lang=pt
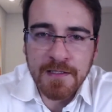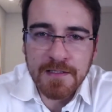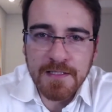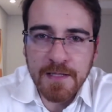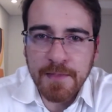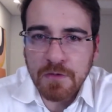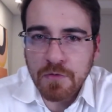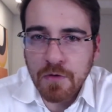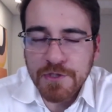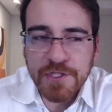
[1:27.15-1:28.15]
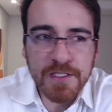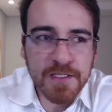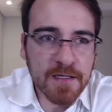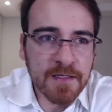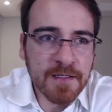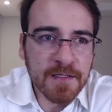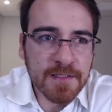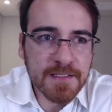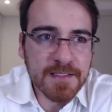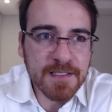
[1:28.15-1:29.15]
sem metodologia,
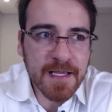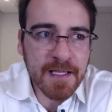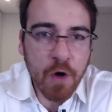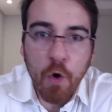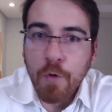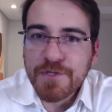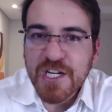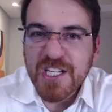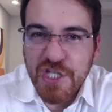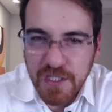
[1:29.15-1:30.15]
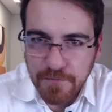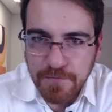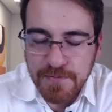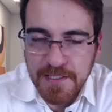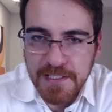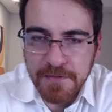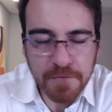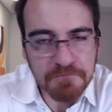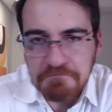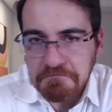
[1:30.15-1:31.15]
sem objetivo
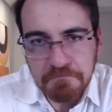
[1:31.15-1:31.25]
específico,